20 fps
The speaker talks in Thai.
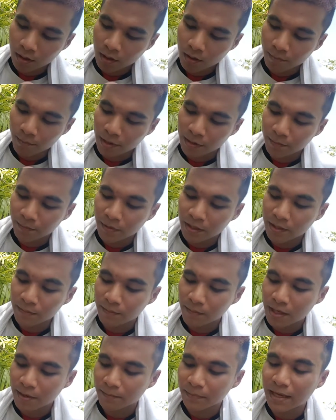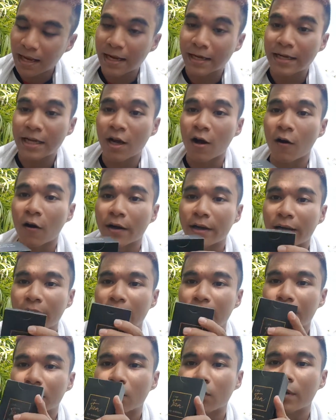ก เป็นพรีเมียมแทนนิ่งออยนะค
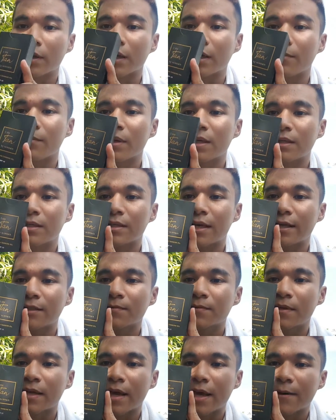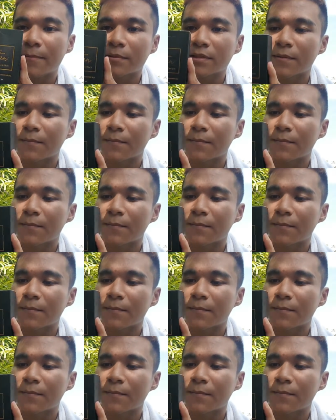รับ ตัวนี้มี STF